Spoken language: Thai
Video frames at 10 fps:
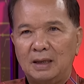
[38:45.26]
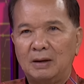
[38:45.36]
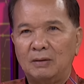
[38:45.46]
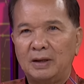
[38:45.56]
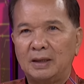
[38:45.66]
ถ้า
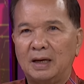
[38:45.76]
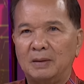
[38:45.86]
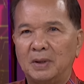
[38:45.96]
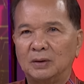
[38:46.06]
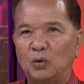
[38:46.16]
เราเล่นกา
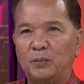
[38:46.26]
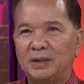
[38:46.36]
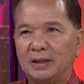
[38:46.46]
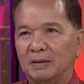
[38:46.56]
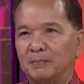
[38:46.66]
รเมืองทุก
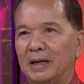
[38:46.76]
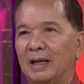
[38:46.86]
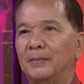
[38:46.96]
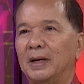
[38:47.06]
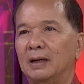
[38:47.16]
มิติไป
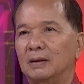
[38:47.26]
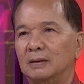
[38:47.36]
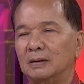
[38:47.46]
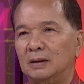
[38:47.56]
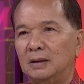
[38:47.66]
ไหนไม่ได้หร
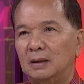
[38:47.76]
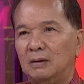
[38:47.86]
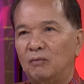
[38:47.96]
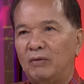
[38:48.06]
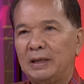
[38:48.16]
อก
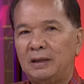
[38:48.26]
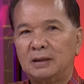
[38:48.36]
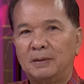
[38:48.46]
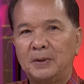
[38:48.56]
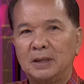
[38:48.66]
วันนี้
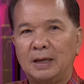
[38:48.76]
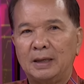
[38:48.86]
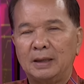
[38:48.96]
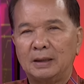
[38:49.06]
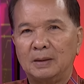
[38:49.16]
ถ้าเพื่อไท
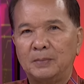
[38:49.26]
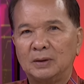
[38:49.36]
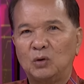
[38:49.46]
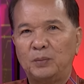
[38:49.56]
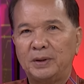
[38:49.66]
ยเล่นการเมื
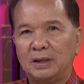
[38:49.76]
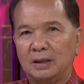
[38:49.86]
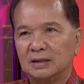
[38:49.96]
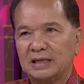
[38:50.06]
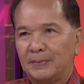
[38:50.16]
องทุกมิติ
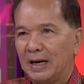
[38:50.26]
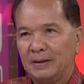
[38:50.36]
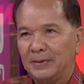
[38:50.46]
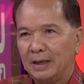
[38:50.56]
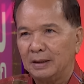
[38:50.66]
ก็จับใคร
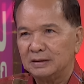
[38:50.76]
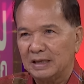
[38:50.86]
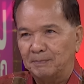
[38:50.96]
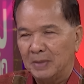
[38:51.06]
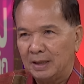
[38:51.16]
ไม่ได้
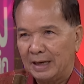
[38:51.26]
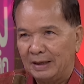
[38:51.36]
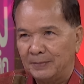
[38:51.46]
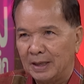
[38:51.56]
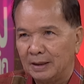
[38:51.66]
จับมือใคร
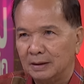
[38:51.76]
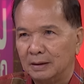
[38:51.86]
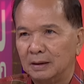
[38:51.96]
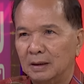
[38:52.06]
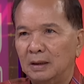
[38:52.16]
ไม่ได้เล
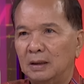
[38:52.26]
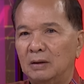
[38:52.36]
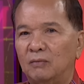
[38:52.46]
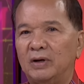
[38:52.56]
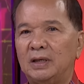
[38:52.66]
ย
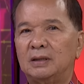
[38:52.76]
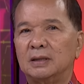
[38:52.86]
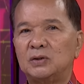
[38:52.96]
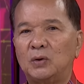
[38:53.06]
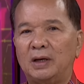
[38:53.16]
วันนี้
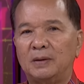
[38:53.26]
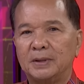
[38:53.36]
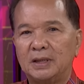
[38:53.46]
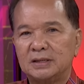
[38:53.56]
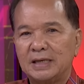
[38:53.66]
ถ้าช่วยให้
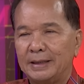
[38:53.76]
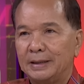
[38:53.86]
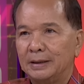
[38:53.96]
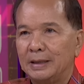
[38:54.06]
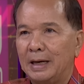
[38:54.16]
ประเทศชาติ
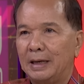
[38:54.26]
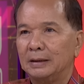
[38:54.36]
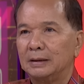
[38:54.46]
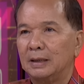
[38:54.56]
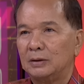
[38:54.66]
เดินได้
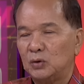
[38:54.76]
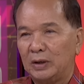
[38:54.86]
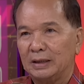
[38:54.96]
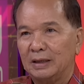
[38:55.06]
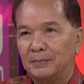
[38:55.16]
ถ้าให้ช่ว
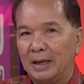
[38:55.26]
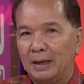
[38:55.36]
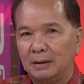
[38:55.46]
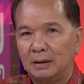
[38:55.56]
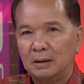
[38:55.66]
ยกันทำ
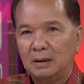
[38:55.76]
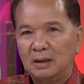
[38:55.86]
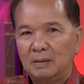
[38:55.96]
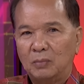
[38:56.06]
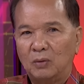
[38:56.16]
งาน
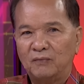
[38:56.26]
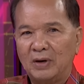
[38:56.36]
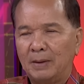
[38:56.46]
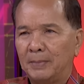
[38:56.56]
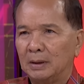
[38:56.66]
ผม
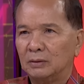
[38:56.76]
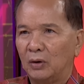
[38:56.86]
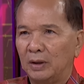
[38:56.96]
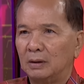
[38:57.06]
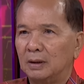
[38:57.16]
ว่ามัน
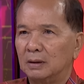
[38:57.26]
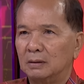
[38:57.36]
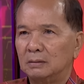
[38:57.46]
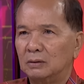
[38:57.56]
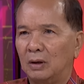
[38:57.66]
ถอย
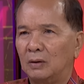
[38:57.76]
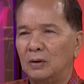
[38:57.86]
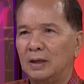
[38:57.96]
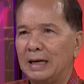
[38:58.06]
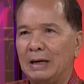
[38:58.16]

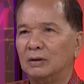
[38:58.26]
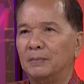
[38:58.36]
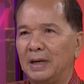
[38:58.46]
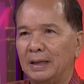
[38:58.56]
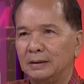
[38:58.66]
คนละก้าว
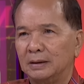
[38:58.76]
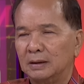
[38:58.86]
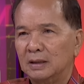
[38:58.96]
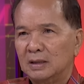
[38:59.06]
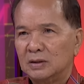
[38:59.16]
ทำงานเถอะ
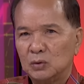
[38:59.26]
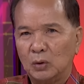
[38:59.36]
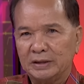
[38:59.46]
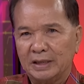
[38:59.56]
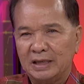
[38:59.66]

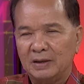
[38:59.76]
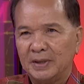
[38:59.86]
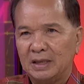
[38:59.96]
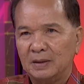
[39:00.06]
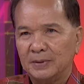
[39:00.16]
ส่วนจะดี
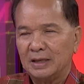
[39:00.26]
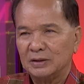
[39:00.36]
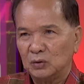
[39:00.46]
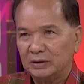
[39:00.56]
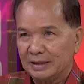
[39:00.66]
ไม่ประ
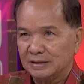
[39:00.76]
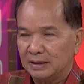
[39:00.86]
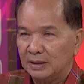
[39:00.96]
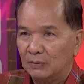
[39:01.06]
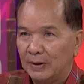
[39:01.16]
ชาชนตัด
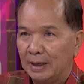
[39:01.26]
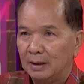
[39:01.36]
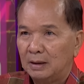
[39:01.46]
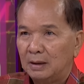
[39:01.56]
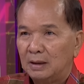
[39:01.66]
สินดีกว่า
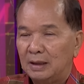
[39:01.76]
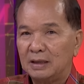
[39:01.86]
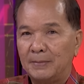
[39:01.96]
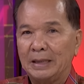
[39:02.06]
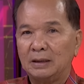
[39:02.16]

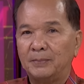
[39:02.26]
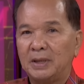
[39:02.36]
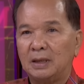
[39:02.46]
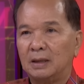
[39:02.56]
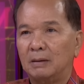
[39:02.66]
รัฐบาลทำ
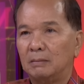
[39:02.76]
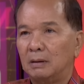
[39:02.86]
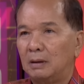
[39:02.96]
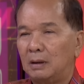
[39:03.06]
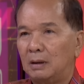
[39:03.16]
ไม่ดี
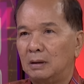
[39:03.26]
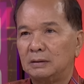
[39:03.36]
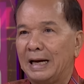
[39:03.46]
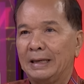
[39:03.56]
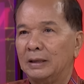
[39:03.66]
ก็
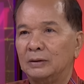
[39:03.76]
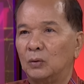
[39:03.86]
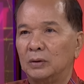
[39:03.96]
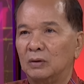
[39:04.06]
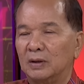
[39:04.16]
ตายใน
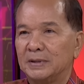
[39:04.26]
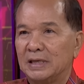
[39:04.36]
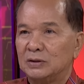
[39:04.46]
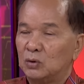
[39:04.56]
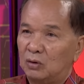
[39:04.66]
ตัวอยู่แล้วป
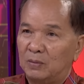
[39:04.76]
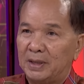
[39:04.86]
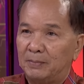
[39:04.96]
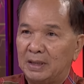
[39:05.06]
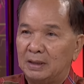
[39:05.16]
ระชาชนก็
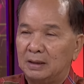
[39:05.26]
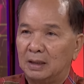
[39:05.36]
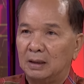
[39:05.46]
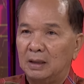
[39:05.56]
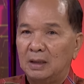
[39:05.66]
ไม่เลื
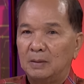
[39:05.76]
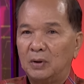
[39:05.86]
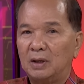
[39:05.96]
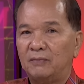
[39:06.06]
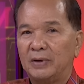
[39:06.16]
อกเพ
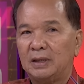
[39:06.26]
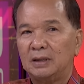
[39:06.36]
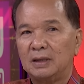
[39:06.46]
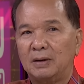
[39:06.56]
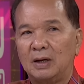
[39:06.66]
ราะฉะนั้นวัน
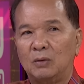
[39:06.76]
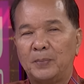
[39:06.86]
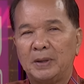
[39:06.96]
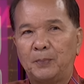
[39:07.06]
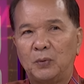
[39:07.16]
นี้ถ้าเรา
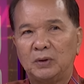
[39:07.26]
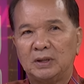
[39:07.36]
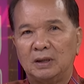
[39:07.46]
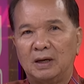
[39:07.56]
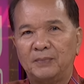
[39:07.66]
ไปพูด
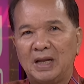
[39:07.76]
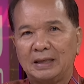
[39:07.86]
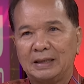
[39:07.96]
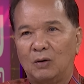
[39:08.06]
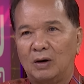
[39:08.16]
ถึงอำนา
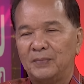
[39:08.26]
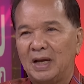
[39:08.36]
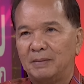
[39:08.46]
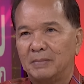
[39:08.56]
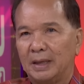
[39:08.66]
จเก่า
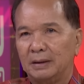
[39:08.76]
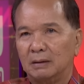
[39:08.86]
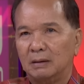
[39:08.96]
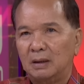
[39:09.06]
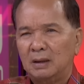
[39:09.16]
อำนาจใหม่
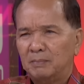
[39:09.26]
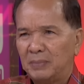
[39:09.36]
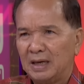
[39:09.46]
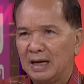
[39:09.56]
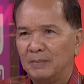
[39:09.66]
เนี่ย
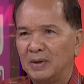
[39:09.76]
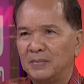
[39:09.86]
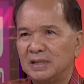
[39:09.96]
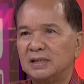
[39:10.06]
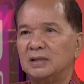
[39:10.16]
ปัญหามัน
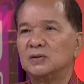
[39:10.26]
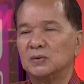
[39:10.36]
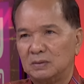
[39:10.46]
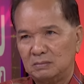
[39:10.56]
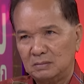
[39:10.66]
ไม่สิ้น
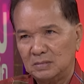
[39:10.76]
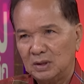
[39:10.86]
สุด